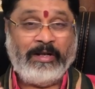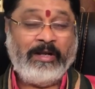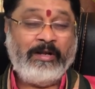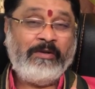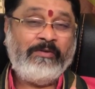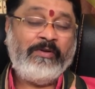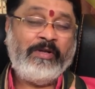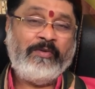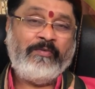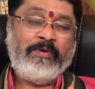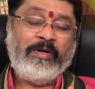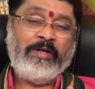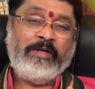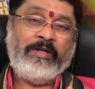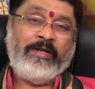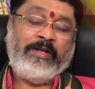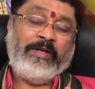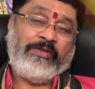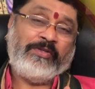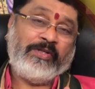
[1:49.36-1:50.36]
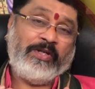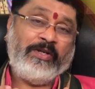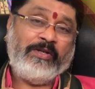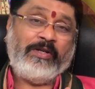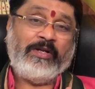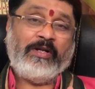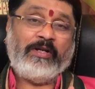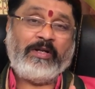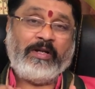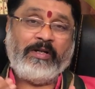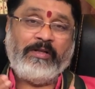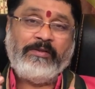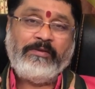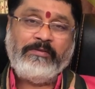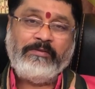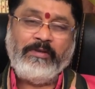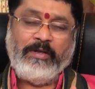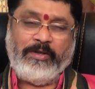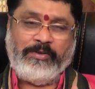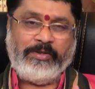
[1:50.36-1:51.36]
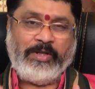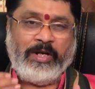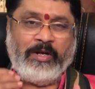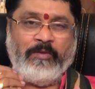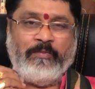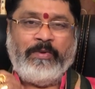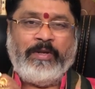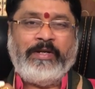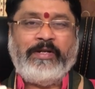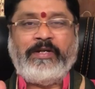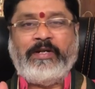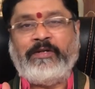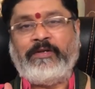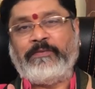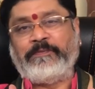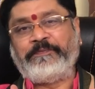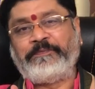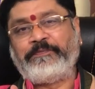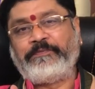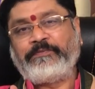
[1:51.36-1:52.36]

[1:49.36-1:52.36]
రాహు అనమాట ఏంటంటే శనికి యొక్క షాడో ప్లానెట్ అంటాం